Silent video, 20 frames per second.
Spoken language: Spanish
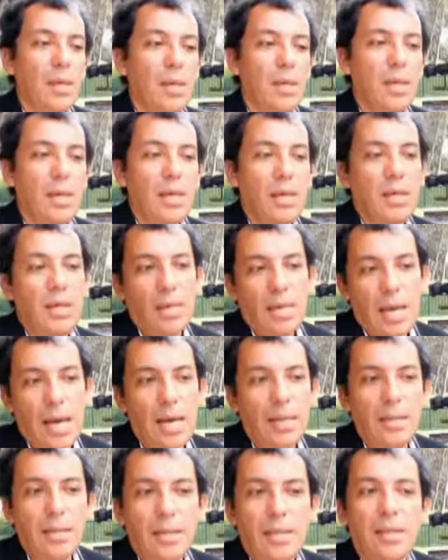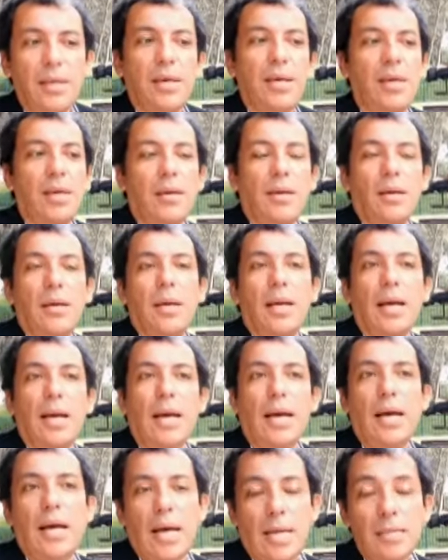eh, ya desde
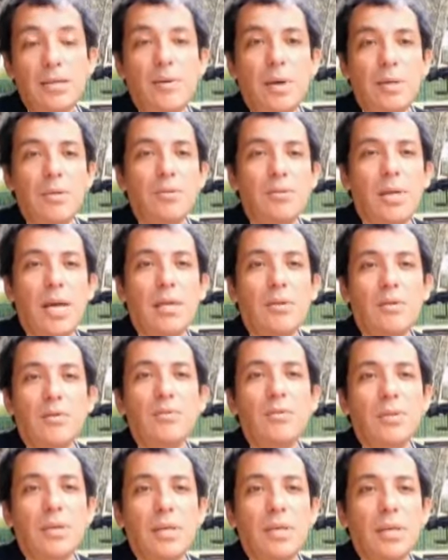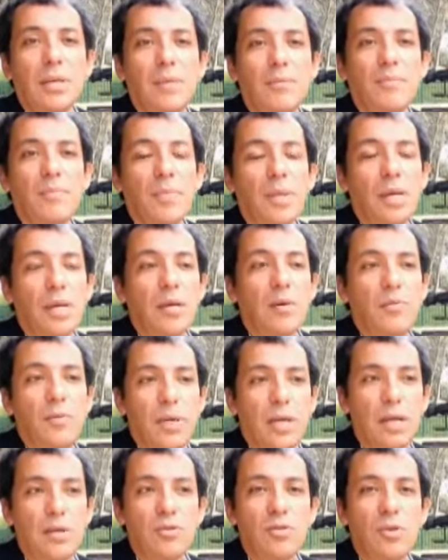hace varios años em,
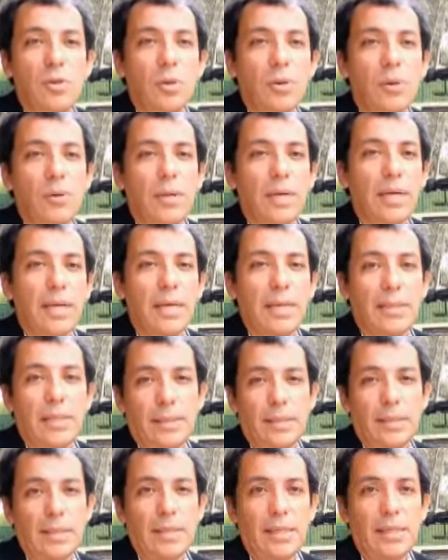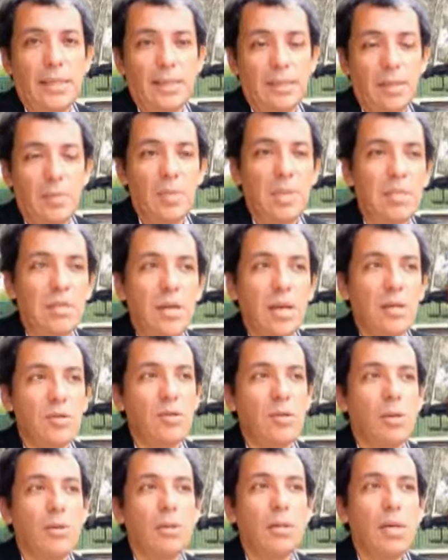financió esta
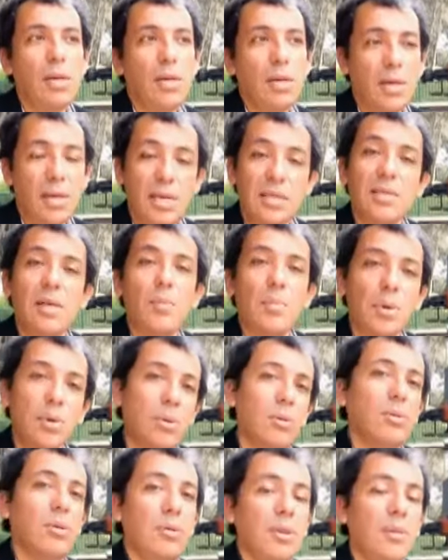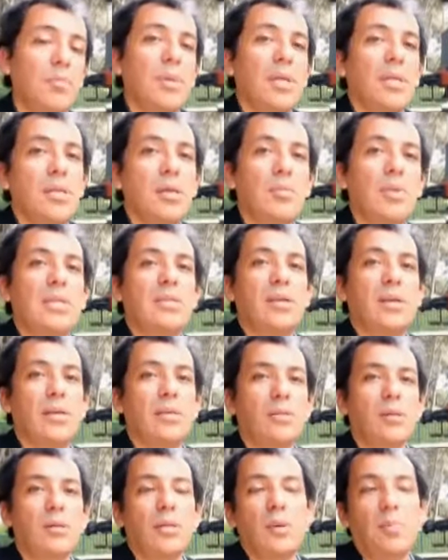investigación y que es el producto también de
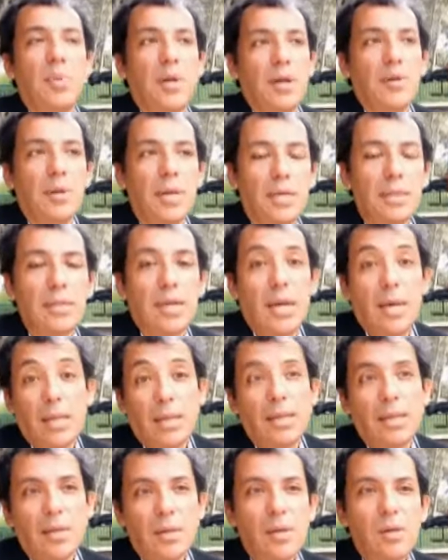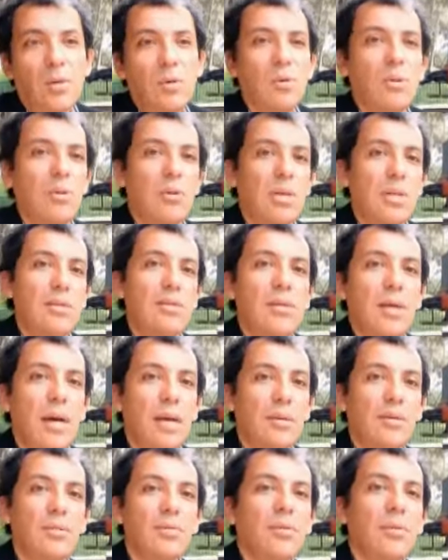investigaciones previas ya de unos 15
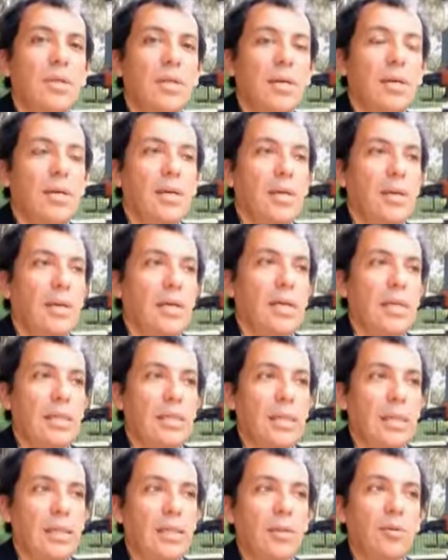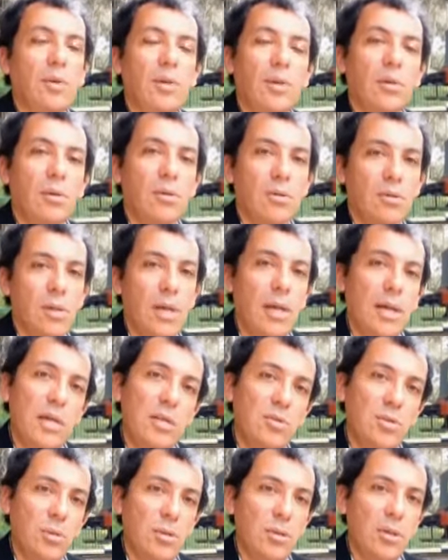años eh, tratando de conocer la
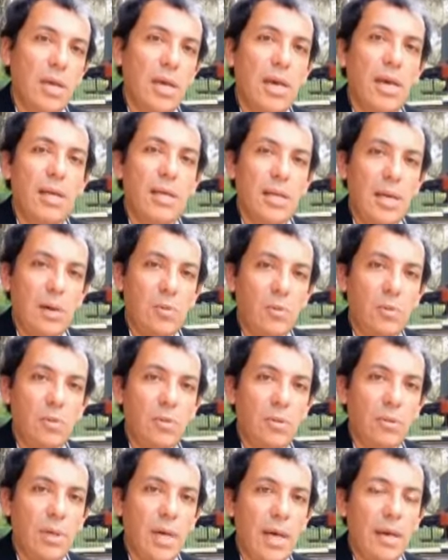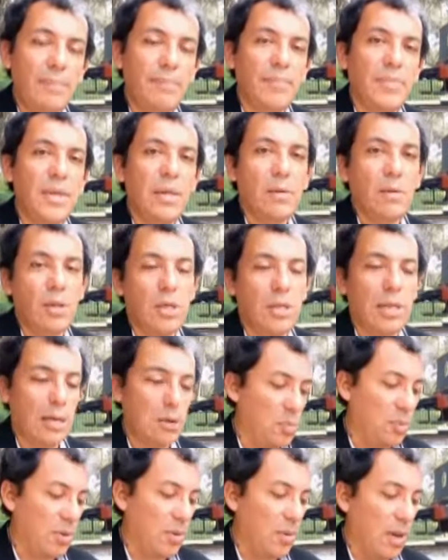historia y la cultura de los
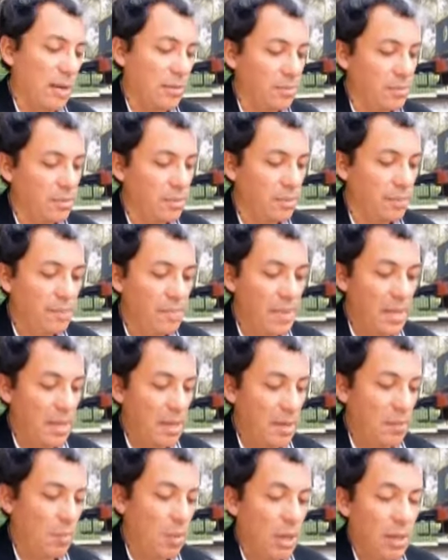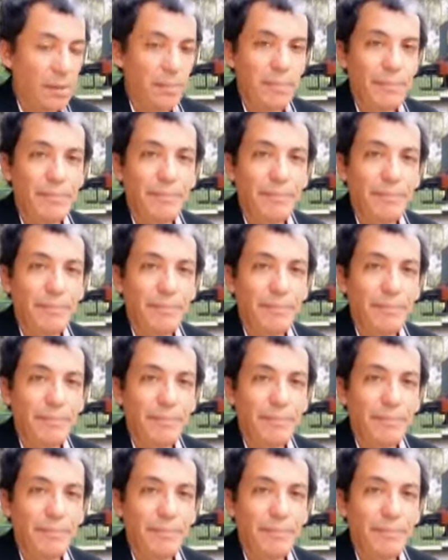gitanos peruanos. ¿Cómo bueno,